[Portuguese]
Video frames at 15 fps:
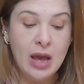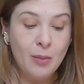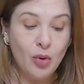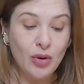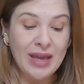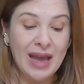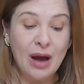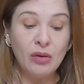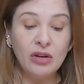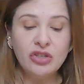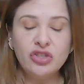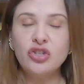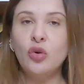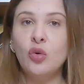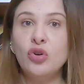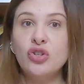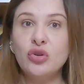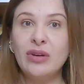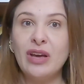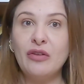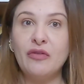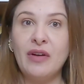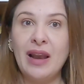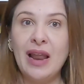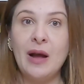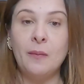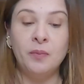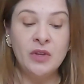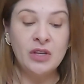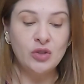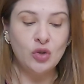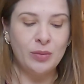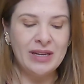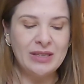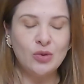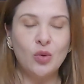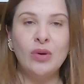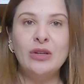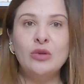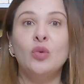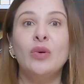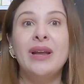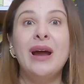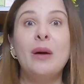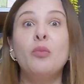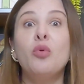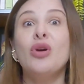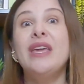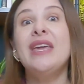porque a aula de hoje eu quero falar sobre a escolha do grampo,